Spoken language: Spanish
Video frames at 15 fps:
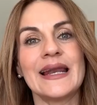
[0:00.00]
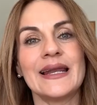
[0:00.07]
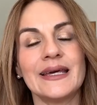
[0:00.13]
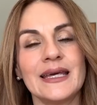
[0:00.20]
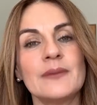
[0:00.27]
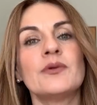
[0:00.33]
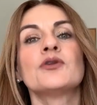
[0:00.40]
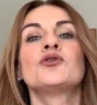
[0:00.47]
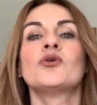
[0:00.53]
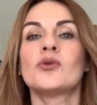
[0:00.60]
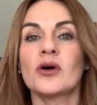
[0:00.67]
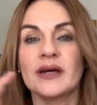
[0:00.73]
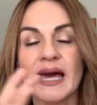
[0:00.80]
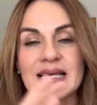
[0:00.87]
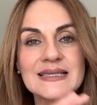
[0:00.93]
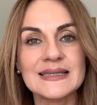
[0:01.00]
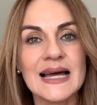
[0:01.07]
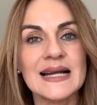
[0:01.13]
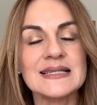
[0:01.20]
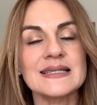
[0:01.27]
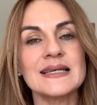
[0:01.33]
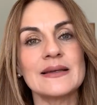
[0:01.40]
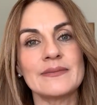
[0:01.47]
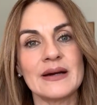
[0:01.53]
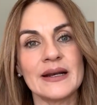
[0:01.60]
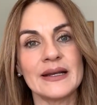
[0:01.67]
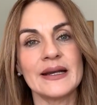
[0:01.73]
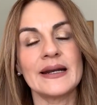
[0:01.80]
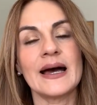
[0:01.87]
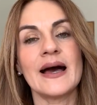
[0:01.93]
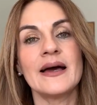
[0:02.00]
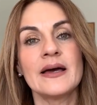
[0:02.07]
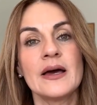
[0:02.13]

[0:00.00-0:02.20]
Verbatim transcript: equipo tuvo que aislarse de manera